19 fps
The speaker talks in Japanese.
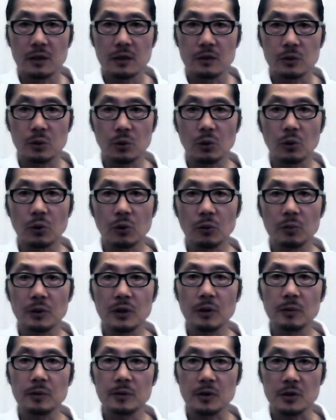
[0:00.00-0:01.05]
その伸び
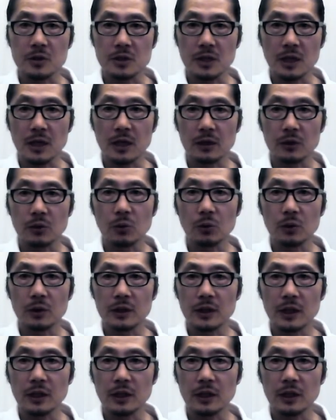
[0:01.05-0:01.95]
伸びとした競技